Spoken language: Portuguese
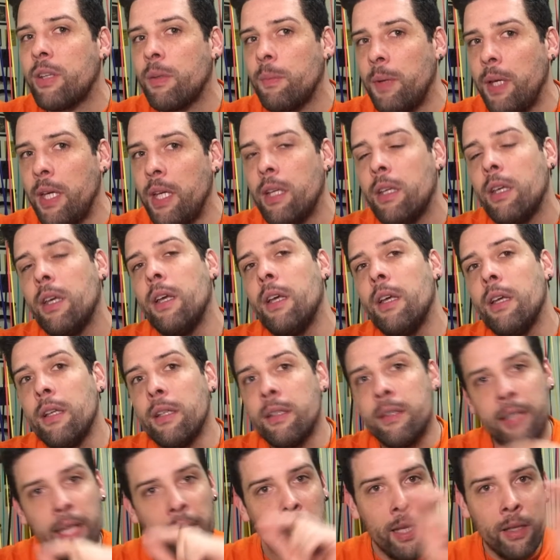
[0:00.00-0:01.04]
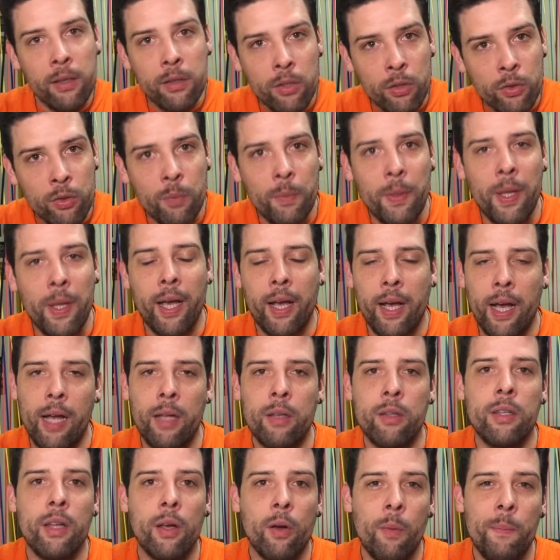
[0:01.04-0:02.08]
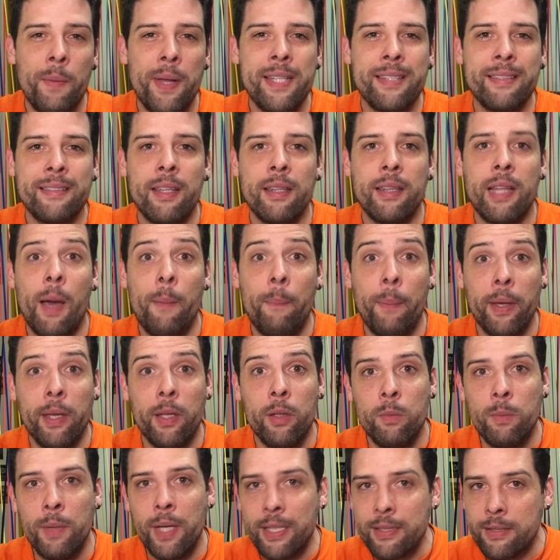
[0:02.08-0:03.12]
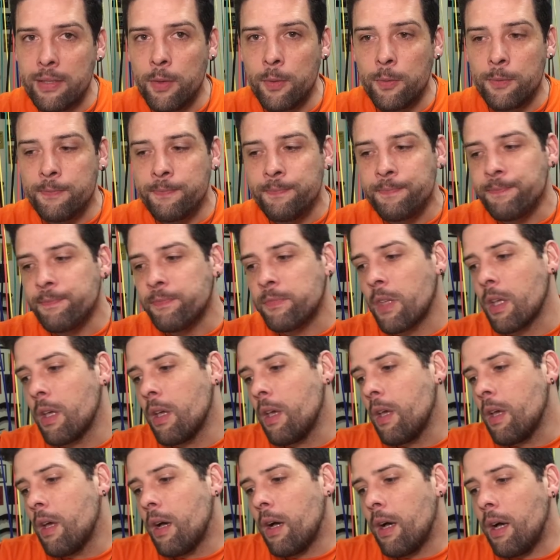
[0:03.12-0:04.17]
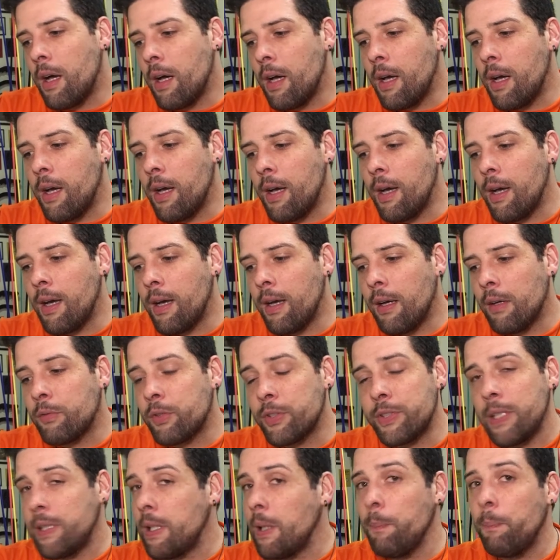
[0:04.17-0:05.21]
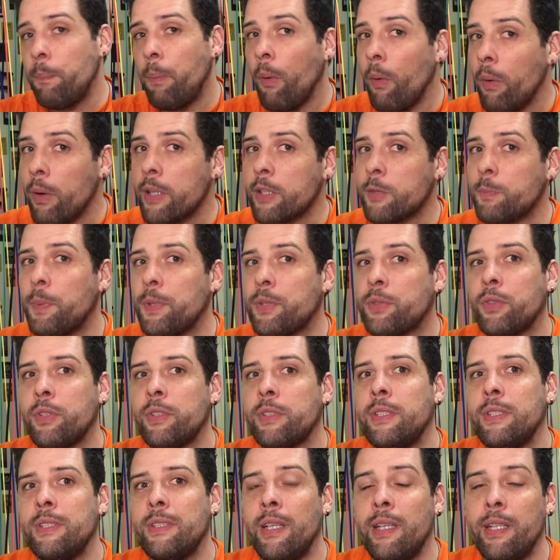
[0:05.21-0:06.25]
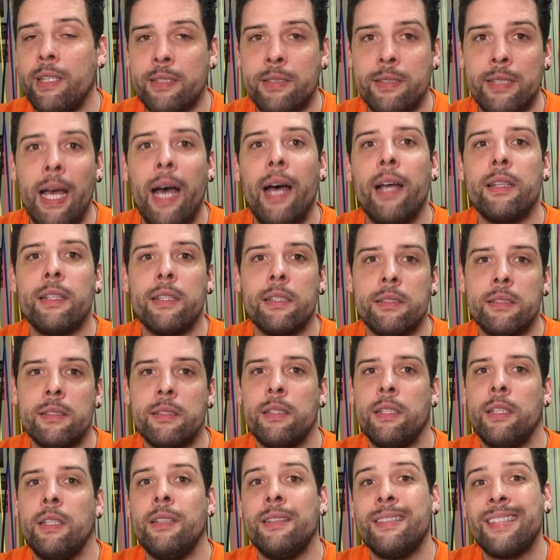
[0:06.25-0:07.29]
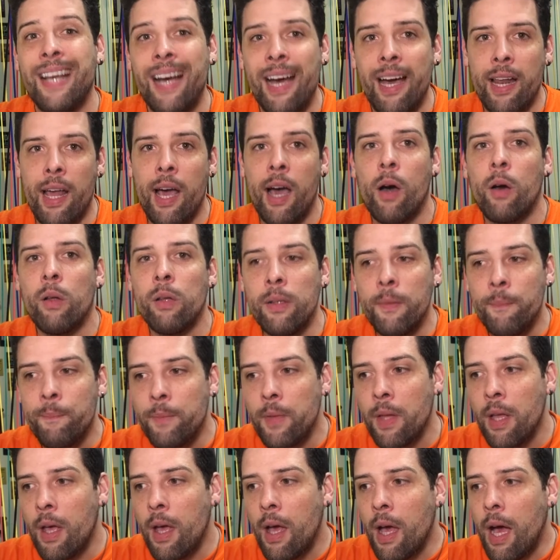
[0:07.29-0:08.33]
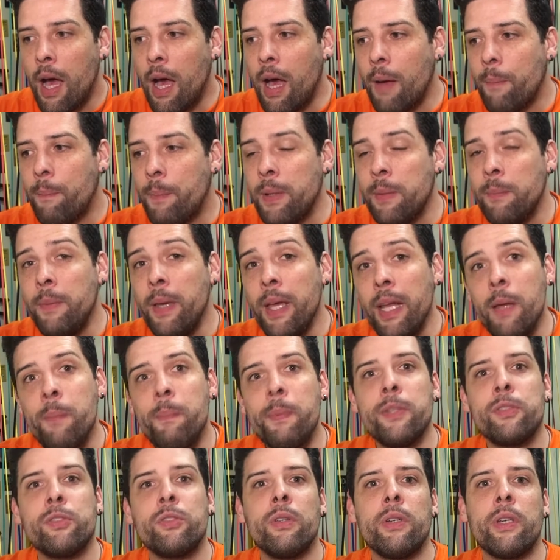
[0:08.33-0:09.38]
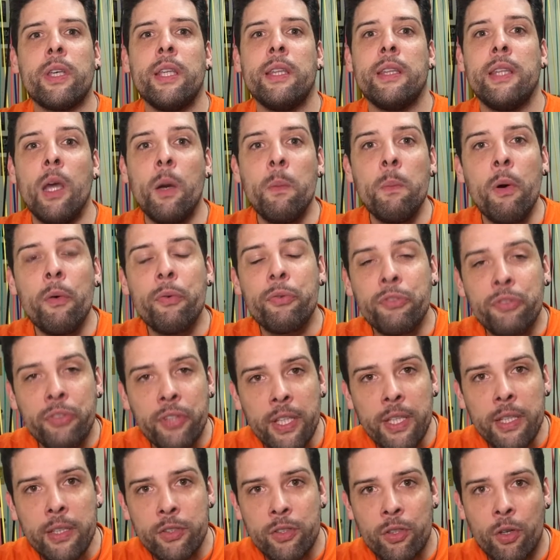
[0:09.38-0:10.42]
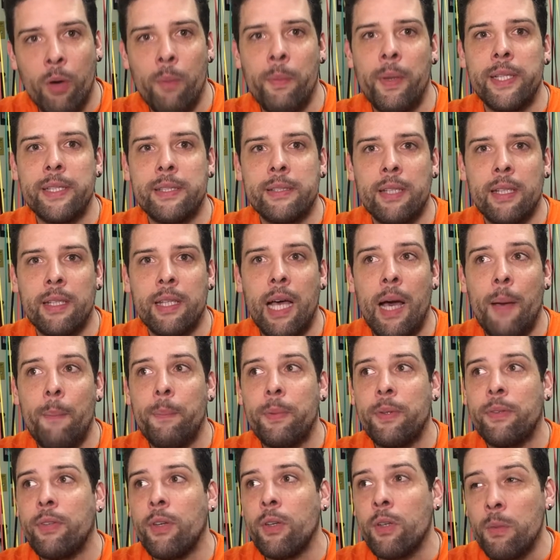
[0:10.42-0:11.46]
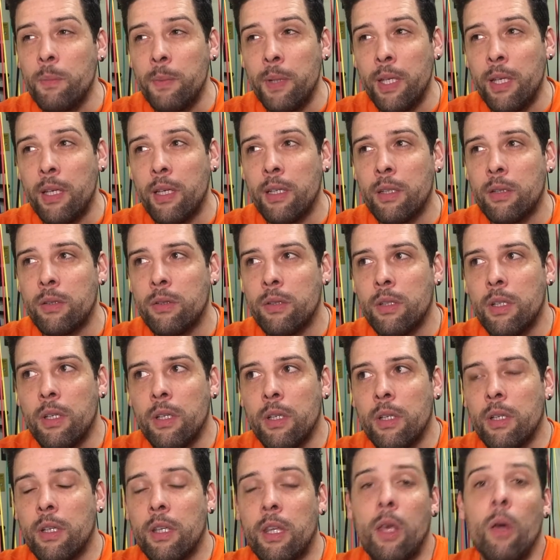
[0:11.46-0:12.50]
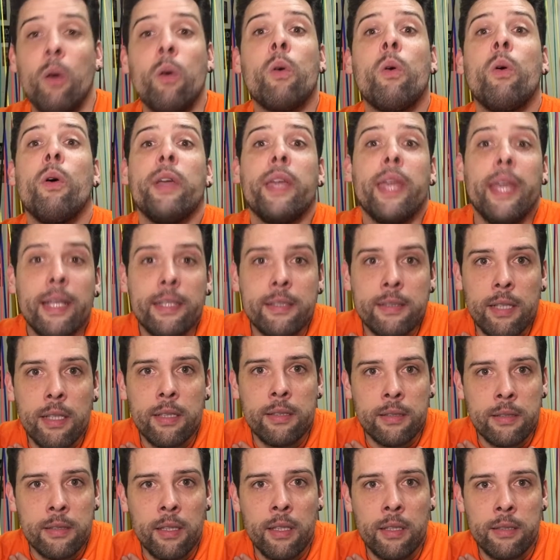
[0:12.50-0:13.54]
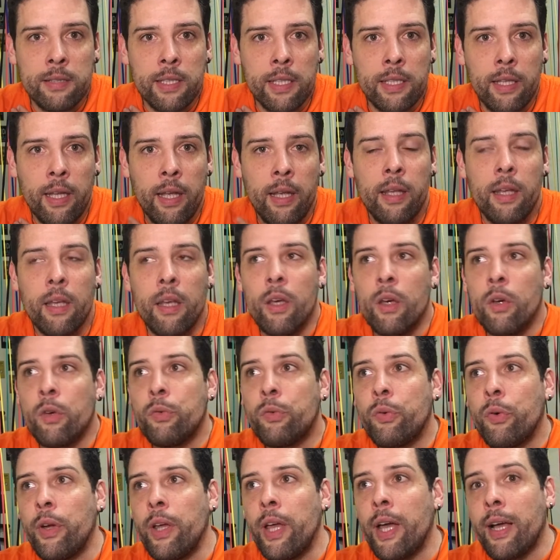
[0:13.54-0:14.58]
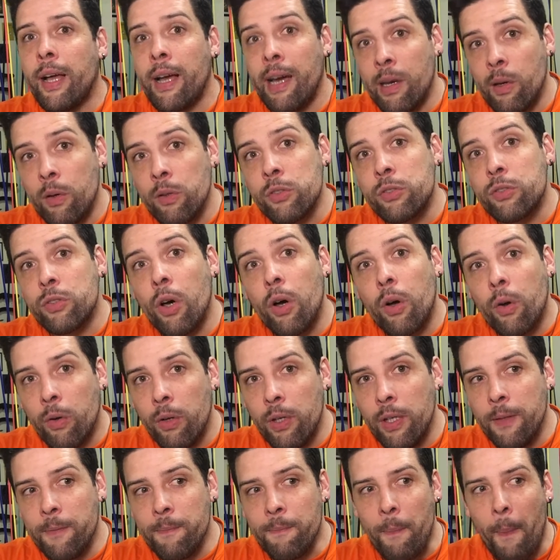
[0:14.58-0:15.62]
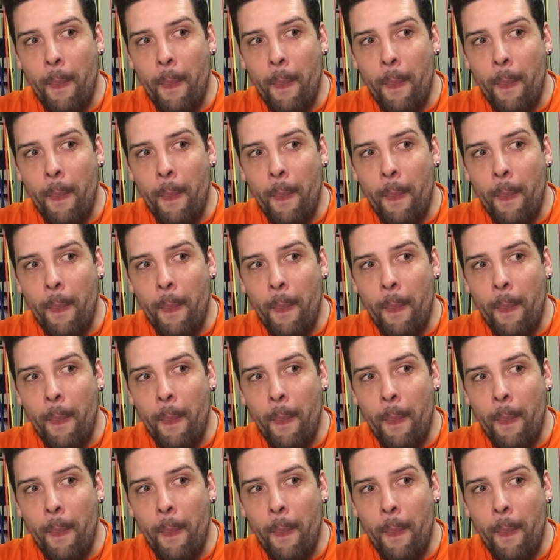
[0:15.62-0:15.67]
também dentro do mercado da comédia stand-up aqui no Brasil. Uh, você tem poucas pessoas interessadas em dar aula. A primeira pessoa que deu uma oficina de comédia stand-up, se eu não me engano, que eu conheça, assim, né, foi a Carol Zócoli.